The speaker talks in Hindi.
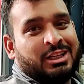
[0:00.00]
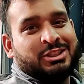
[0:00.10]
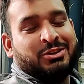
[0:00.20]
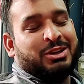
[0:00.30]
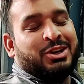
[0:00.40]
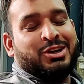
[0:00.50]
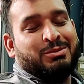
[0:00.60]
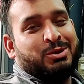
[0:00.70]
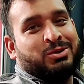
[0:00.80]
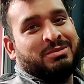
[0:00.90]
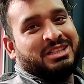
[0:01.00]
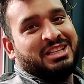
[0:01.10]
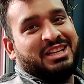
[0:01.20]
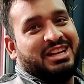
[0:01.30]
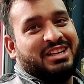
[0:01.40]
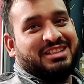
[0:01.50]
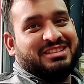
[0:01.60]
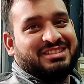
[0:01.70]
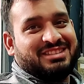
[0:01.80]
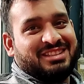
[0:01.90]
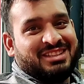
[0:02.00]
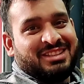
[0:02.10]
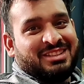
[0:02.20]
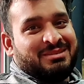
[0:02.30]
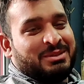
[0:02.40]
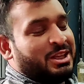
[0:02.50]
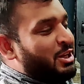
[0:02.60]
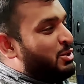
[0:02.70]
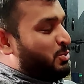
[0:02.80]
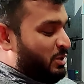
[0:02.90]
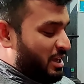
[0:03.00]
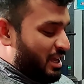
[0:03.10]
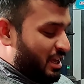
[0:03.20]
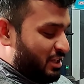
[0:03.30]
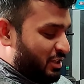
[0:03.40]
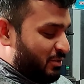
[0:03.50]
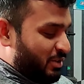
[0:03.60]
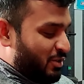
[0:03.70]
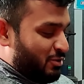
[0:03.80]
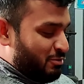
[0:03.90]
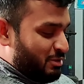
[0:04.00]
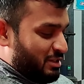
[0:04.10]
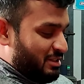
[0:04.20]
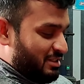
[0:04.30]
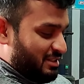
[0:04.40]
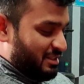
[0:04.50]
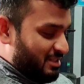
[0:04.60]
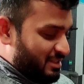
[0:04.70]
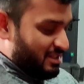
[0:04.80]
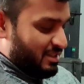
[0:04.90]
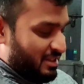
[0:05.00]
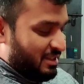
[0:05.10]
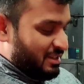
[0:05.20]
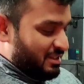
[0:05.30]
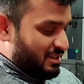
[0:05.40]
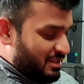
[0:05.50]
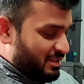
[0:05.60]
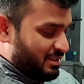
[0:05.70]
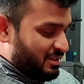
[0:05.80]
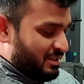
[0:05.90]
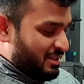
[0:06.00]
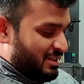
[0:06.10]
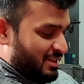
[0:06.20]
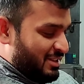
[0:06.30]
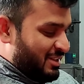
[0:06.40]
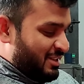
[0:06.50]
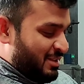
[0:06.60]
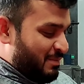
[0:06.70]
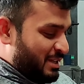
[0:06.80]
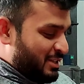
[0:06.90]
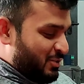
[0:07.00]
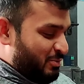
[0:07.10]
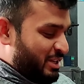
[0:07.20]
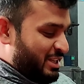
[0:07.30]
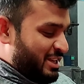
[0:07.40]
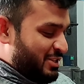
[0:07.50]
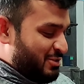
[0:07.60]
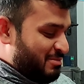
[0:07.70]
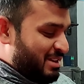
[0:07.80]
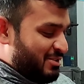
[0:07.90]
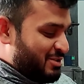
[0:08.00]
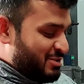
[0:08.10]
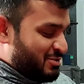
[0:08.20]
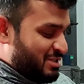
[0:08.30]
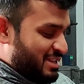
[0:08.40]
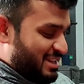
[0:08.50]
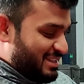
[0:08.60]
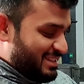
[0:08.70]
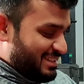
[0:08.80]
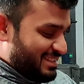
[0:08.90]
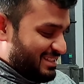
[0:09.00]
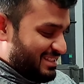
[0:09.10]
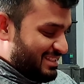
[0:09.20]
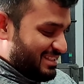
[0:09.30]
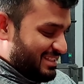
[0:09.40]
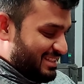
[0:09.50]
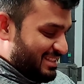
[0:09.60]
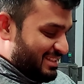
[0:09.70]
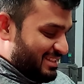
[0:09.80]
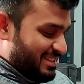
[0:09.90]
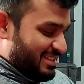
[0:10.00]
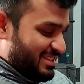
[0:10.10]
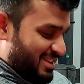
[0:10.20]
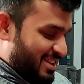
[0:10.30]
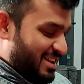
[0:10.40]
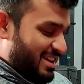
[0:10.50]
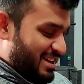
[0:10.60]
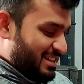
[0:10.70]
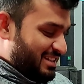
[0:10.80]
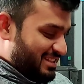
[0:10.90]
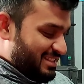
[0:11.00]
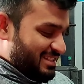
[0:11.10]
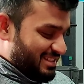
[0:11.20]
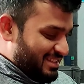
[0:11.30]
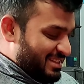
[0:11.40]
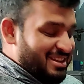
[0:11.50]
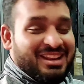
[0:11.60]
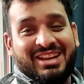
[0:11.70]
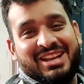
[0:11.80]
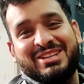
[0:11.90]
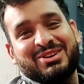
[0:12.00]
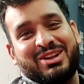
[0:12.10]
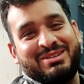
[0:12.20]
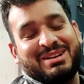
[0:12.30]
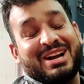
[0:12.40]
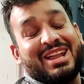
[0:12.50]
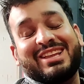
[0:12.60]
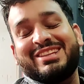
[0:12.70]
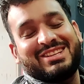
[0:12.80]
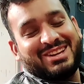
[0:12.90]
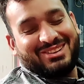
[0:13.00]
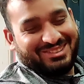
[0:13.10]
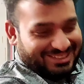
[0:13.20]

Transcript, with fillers: आज के वर्कआउट में बिल्कुल मज़ा नहीं आया क्यों क्यों नहीं आया आज के वर्कआउट ऐसा क्यों हुआ इतना पैसा कहाँ लेके आ रहे हो तुम ये पैसा तुम्हें देना चाहिए भाई और किसको देना है तो मैं भी मोटरसाइकिल खरीदनी है क्या हाँ। नहीं नहीं सॉरी मैं कार खरीदने जा रहा